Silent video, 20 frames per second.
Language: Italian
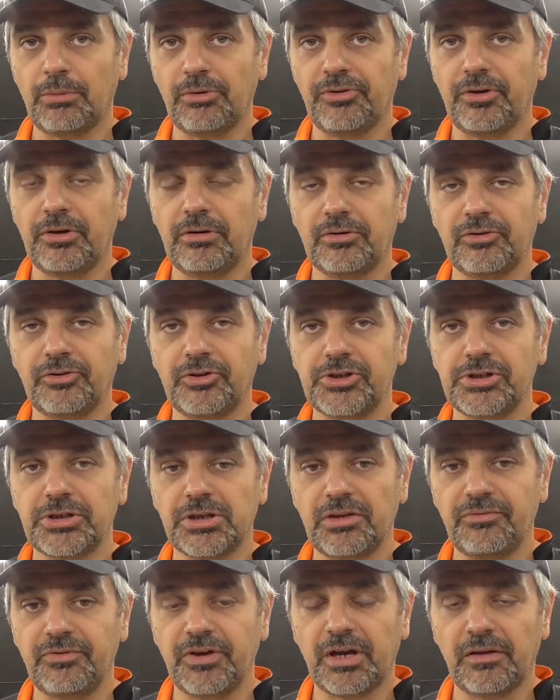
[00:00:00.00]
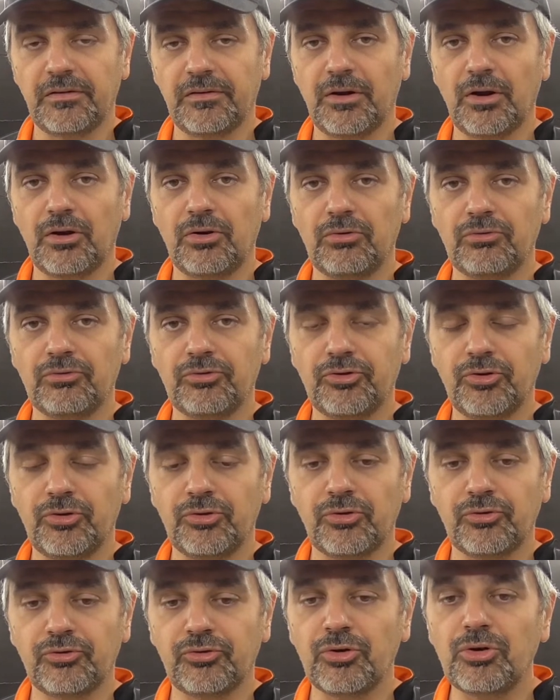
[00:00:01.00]
questi corsi di certificazione non
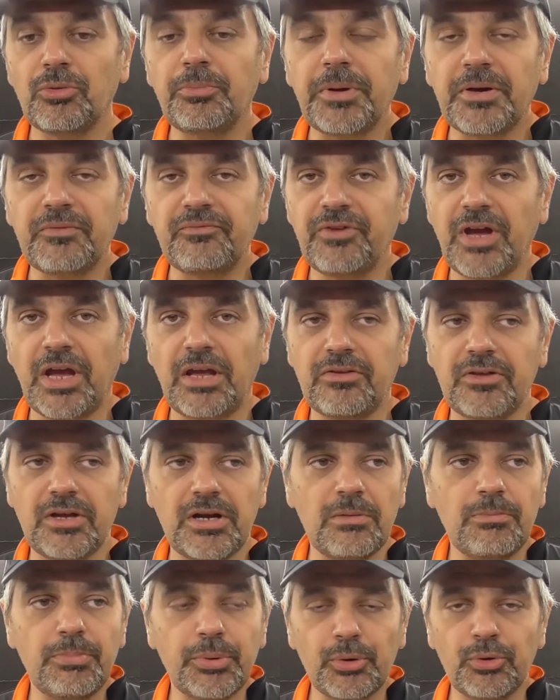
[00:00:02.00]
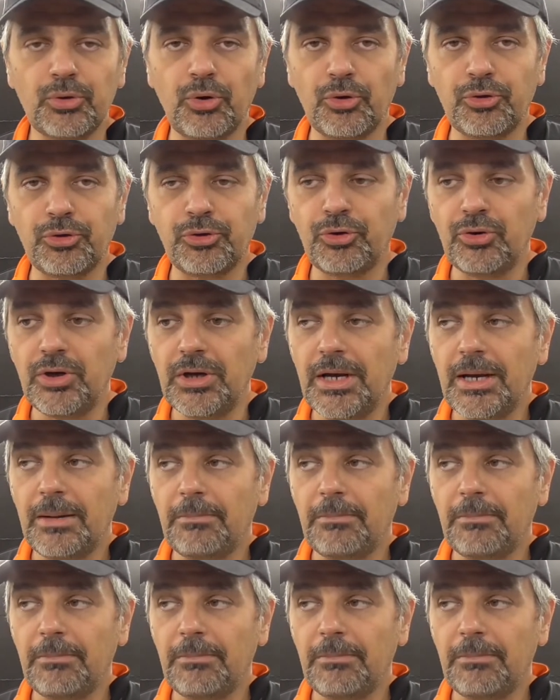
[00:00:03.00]
sono solo per vendere il prodotto,